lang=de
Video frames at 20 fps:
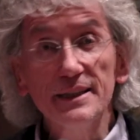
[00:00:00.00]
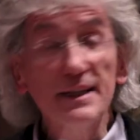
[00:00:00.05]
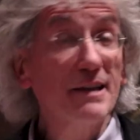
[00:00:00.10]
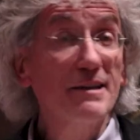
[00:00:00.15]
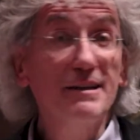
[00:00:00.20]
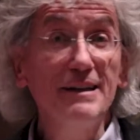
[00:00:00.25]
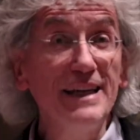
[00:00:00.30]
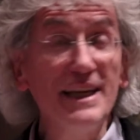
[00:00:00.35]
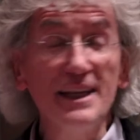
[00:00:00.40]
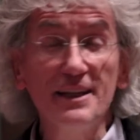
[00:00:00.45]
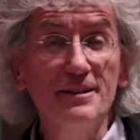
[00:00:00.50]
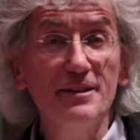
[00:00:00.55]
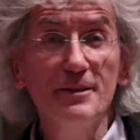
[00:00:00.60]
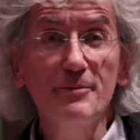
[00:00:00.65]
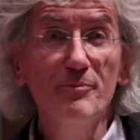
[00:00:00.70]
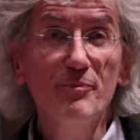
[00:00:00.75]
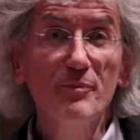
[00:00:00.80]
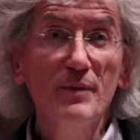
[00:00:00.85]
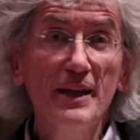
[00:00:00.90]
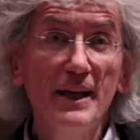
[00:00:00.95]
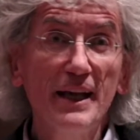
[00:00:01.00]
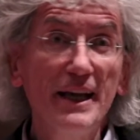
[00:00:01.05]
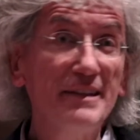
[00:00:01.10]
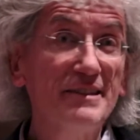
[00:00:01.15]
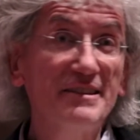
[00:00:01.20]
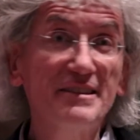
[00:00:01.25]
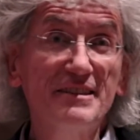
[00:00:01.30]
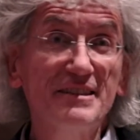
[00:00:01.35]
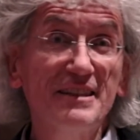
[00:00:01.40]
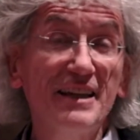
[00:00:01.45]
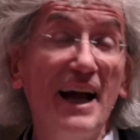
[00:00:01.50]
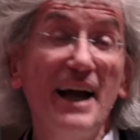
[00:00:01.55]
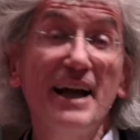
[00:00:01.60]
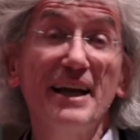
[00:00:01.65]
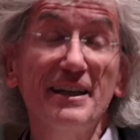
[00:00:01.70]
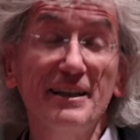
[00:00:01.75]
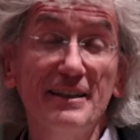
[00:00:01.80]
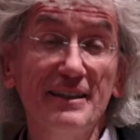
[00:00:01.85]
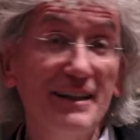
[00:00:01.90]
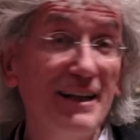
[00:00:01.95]
Das Lied ist
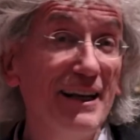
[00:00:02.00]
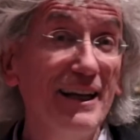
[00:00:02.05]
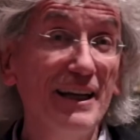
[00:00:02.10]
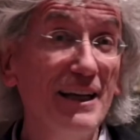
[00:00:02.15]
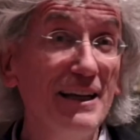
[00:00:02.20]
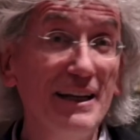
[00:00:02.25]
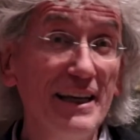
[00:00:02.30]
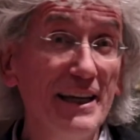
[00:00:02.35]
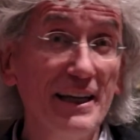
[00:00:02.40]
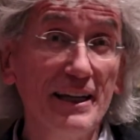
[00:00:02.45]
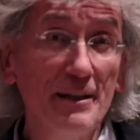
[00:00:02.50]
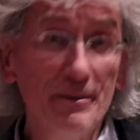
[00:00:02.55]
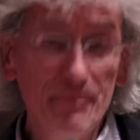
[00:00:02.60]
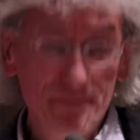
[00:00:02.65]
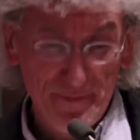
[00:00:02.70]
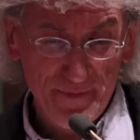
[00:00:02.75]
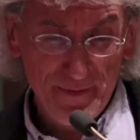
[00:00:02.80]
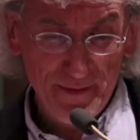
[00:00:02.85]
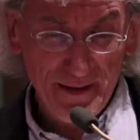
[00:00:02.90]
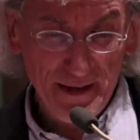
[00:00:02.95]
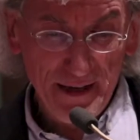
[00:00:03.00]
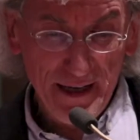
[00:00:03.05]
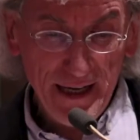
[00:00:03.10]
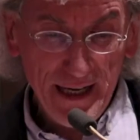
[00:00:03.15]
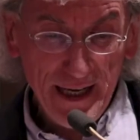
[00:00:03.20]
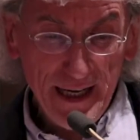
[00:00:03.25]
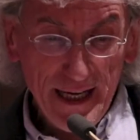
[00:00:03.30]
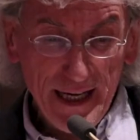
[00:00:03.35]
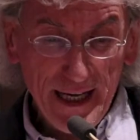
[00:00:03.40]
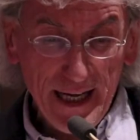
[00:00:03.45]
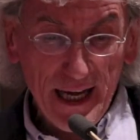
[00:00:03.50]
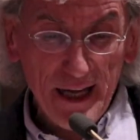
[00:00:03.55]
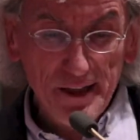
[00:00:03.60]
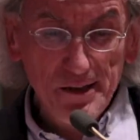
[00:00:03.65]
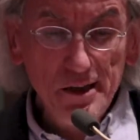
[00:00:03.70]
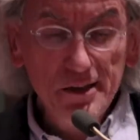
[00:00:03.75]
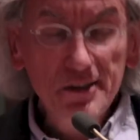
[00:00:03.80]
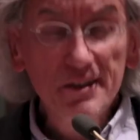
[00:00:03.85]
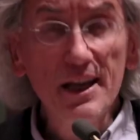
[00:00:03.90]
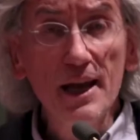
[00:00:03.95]
kein Klingeling.
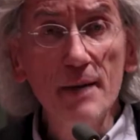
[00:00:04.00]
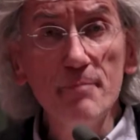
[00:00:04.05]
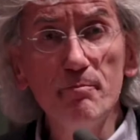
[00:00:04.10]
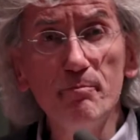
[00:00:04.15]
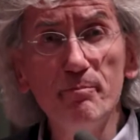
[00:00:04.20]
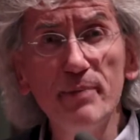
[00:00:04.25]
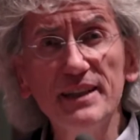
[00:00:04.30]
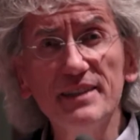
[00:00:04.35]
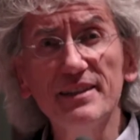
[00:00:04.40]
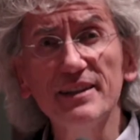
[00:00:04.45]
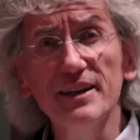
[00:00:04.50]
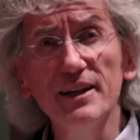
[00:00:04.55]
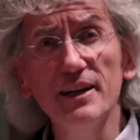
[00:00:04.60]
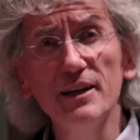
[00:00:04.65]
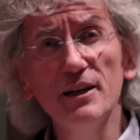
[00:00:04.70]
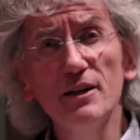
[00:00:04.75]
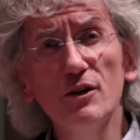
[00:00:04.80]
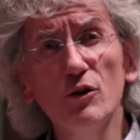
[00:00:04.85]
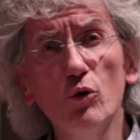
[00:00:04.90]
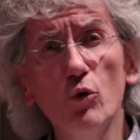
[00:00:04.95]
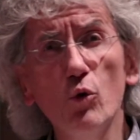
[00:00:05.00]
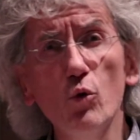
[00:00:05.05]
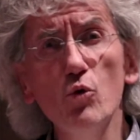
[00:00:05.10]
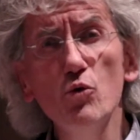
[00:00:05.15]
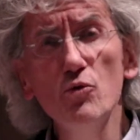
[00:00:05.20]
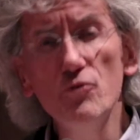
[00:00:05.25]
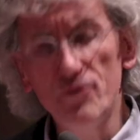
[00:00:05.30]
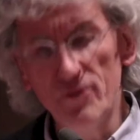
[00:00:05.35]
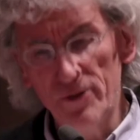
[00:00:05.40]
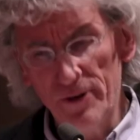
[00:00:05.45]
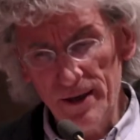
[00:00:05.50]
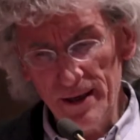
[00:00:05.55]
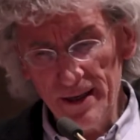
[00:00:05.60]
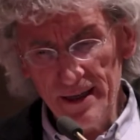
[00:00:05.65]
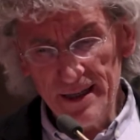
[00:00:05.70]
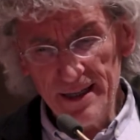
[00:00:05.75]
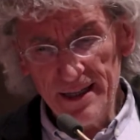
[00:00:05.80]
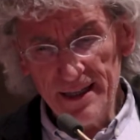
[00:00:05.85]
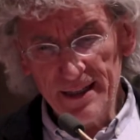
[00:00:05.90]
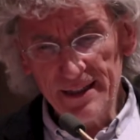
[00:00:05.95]
Es ist der bittere Ruf
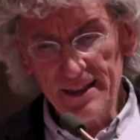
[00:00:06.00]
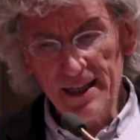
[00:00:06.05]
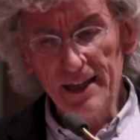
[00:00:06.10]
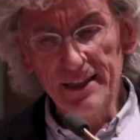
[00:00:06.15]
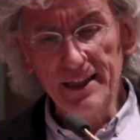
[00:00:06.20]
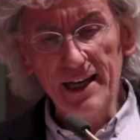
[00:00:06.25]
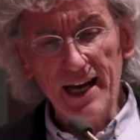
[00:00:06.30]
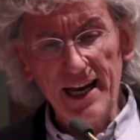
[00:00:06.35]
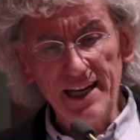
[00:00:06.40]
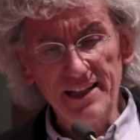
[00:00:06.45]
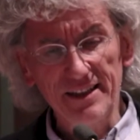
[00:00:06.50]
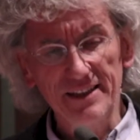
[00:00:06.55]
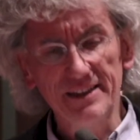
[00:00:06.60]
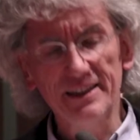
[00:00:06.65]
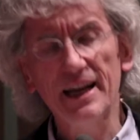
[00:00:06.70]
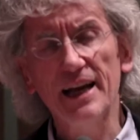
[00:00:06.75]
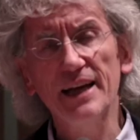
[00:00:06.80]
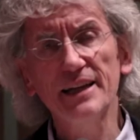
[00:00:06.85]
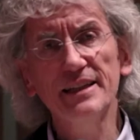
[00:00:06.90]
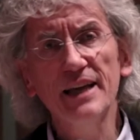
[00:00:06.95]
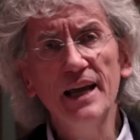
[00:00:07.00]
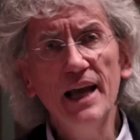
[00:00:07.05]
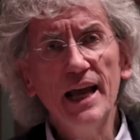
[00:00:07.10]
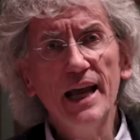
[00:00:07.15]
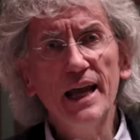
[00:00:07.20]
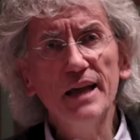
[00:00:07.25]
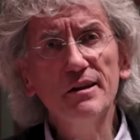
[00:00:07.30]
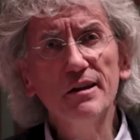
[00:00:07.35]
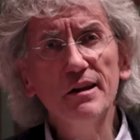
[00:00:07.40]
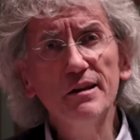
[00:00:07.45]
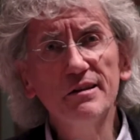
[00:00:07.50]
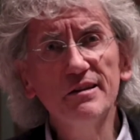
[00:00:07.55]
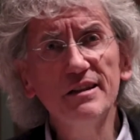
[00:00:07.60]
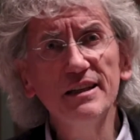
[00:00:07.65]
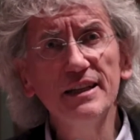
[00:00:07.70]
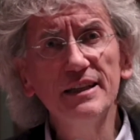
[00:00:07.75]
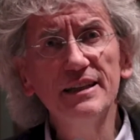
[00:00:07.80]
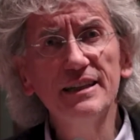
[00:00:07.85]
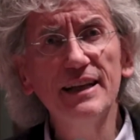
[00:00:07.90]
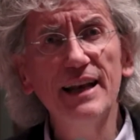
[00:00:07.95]
nach Gerechtigkeit. Es ist
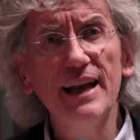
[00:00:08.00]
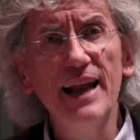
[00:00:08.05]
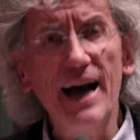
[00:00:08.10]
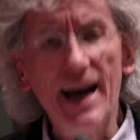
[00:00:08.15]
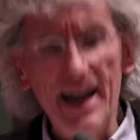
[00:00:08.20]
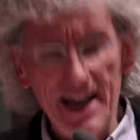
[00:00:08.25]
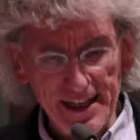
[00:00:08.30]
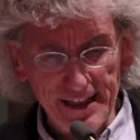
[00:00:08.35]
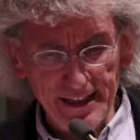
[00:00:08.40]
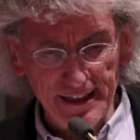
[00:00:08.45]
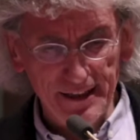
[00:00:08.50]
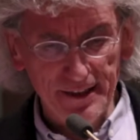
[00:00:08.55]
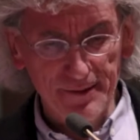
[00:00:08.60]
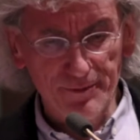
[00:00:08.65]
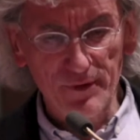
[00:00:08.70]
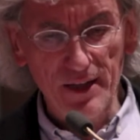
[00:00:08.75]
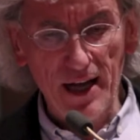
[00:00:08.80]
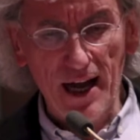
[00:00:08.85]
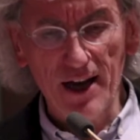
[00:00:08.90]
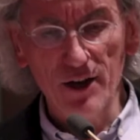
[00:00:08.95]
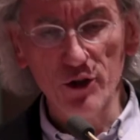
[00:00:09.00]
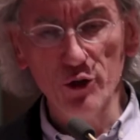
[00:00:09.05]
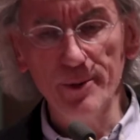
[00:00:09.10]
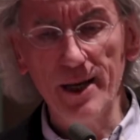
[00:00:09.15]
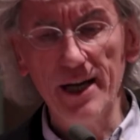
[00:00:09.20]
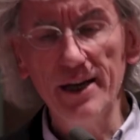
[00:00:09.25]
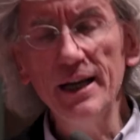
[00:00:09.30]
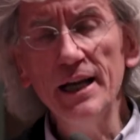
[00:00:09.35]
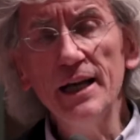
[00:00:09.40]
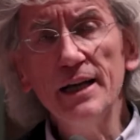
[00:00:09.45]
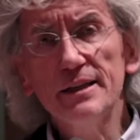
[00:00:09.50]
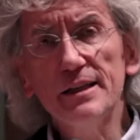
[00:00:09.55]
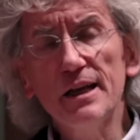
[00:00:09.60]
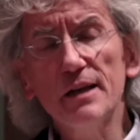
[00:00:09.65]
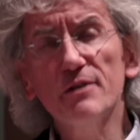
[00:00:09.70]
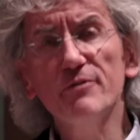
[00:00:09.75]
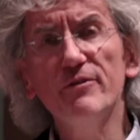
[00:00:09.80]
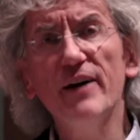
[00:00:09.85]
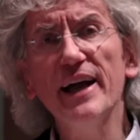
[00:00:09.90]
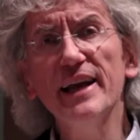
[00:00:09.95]
die Klage darüber,
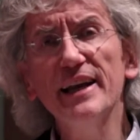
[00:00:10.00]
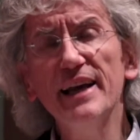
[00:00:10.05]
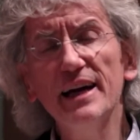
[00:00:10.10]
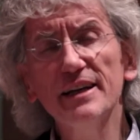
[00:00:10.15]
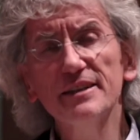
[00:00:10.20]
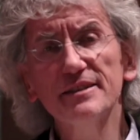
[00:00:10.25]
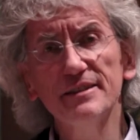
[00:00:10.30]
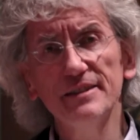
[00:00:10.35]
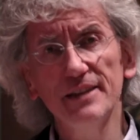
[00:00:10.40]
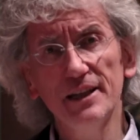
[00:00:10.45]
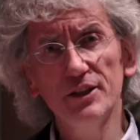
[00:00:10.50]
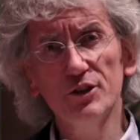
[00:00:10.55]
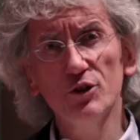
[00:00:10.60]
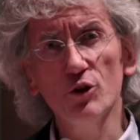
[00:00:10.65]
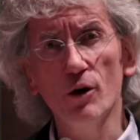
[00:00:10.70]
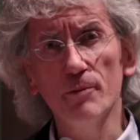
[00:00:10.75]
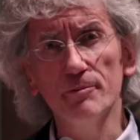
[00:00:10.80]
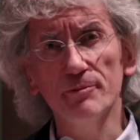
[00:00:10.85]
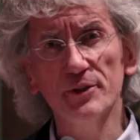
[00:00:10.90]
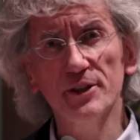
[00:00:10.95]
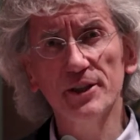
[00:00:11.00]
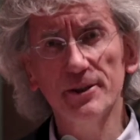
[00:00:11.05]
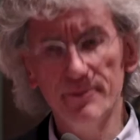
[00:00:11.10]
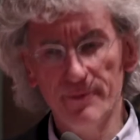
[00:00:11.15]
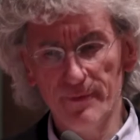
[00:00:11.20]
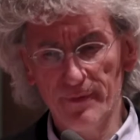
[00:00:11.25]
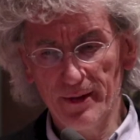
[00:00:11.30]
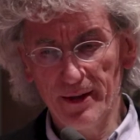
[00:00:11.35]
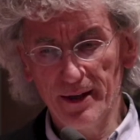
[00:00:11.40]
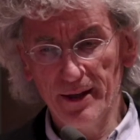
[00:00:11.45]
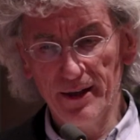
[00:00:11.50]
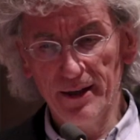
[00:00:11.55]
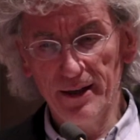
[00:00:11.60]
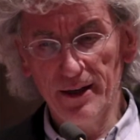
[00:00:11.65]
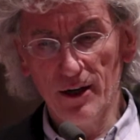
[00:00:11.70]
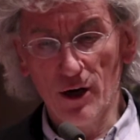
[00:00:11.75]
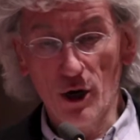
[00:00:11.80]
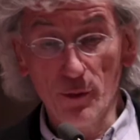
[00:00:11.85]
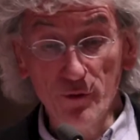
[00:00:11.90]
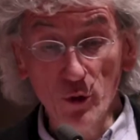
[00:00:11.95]
dass Weihnachten nicht kommt,
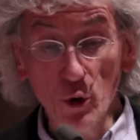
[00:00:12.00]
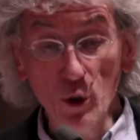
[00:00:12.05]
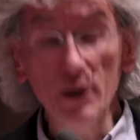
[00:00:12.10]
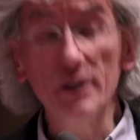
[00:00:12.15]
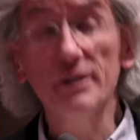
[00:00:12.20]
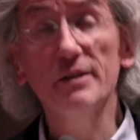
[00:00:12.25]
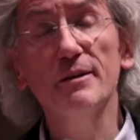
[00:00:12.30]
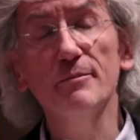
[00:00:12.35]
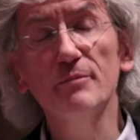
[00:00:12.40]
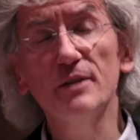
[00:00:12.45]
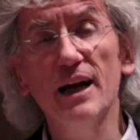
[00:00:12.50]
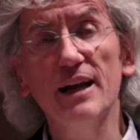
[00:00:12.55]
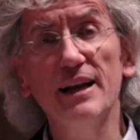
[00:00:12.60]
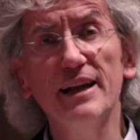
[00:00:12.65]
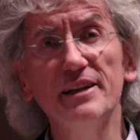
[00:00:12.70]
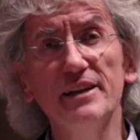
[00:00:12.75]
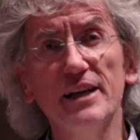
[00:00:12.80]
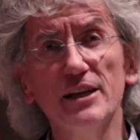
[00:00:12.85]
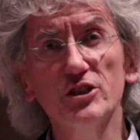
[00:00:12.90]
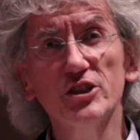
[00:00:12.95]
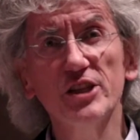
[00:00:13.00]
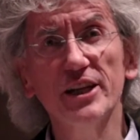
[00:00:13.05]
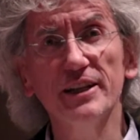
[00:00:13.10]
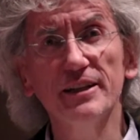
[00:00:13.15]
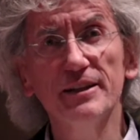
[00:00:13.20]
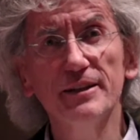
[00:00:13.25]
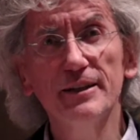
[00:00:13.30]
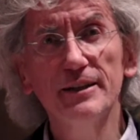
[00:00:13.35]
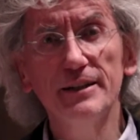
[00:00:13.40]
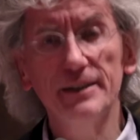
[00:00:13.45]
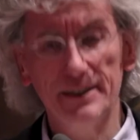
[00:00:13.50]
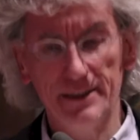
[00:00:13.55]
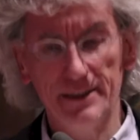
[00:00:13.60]
obwohl es im Kalender steht.